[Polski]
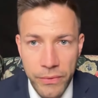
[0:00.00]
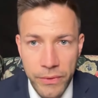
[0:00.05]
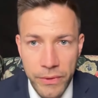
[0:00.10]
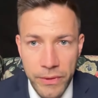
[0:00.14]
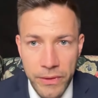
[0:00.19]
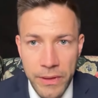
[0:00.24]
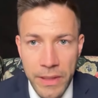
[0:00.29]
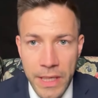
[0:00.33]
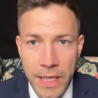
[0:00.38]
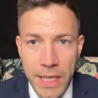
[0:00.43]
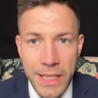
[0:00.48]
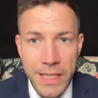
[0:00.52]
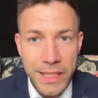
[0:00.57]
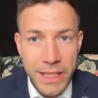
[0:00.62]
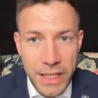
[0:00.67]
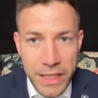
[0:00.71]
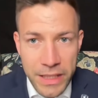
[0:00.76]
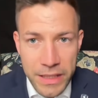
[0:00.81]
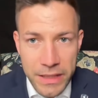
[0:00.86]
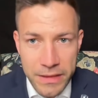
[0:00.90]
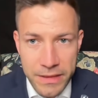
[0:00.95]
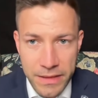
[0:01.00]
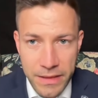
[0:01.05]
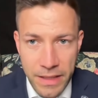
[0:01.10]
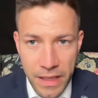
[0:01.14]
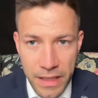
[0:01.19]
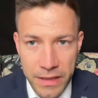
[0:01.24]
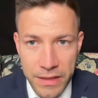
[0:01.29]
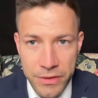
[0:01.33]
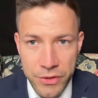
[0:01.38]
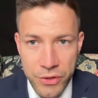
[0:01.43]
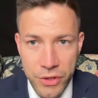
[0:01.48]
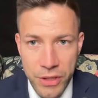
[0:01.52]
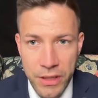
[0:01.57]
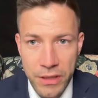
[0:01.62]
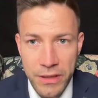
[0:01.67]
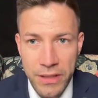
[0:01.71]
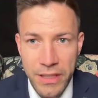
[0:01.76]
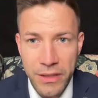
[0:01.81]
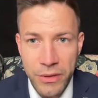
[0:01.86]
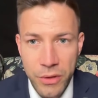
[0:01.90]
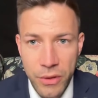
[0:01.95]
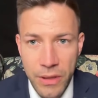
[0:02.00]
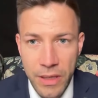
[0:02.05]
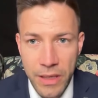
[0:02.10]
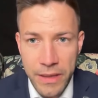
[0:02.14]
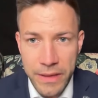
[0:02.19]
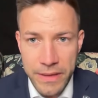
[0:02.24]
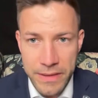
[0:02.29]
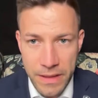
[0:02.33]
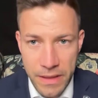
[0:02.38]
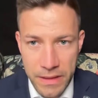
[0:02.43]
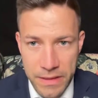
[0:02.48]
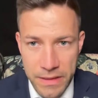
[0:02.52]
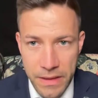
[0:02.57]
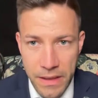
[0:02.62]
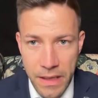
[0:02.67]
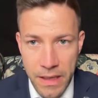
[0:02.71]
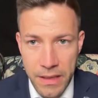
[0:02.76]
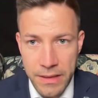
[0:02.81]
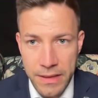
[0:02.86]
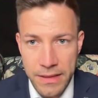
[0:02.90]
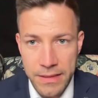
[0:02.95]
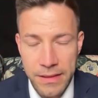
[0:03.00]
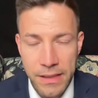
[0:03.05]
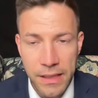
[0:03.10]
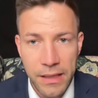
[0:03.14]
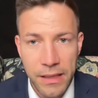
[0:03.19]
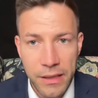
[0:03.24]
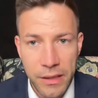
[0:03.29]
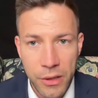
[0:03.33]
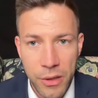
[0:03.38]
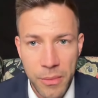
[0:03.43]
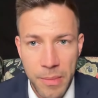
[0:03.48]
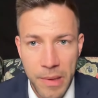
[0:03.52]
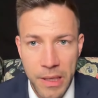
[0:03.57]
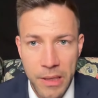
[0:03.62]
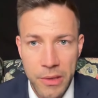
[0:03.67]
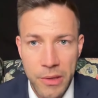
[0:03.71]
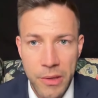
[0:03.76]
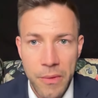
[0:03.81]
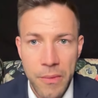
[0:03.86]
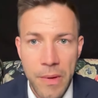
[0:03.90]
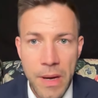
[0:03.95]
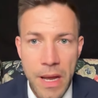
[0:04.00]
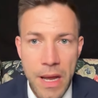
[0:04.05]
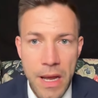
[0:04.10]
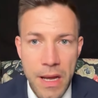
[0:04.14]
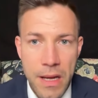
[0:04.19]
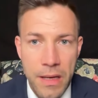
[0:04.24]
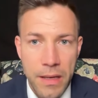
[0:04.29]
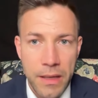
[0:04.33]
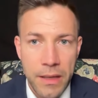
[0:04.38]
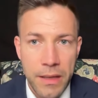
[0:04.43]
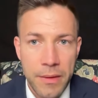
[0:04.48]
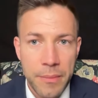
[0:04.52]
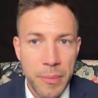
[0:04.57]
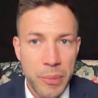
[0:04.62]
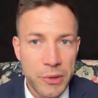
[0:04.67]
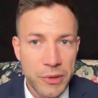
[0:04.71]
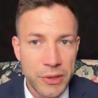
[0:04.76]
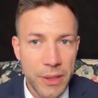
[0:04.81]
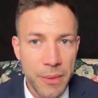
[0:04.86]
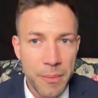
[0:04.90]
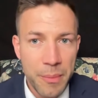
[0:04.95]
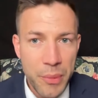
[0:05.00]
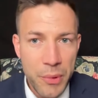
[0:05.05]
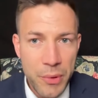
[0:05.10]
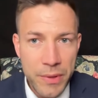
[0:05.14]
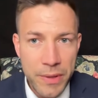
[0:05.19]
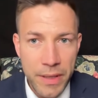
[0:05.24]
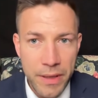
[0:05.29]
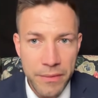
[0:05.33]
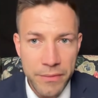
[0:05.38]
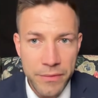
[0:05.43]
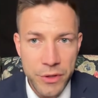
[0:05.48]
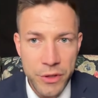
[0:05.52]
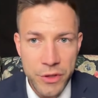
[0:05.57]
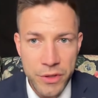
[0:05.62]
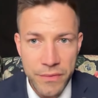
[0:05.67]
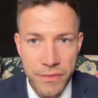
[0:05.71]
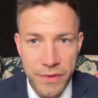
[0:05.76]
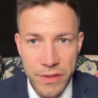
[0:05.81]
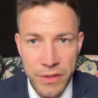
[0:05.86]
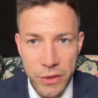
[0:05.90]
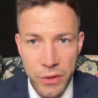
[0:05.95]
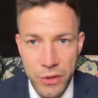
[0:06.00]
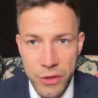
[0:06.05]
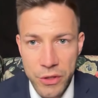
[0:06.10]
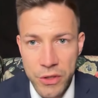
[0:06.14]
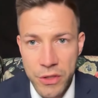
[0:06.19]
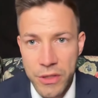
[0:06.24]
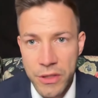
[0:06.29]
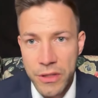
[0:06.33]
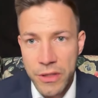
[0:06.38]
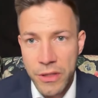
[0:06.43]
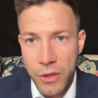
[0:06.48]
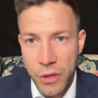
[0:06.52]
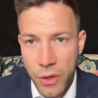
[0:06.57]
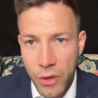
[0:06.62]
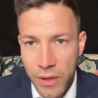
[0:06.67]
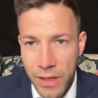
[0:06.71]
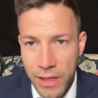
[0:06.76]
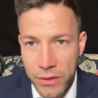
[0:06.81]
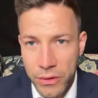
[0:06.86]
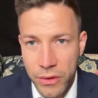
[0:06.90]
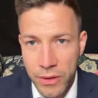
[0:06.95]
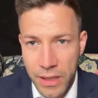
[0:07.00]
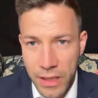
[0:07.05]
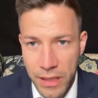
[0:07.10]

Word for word: Y, nie jest tak, że dedolaryzacja na skalę globalną y, postępuje. W rzeczywistości rola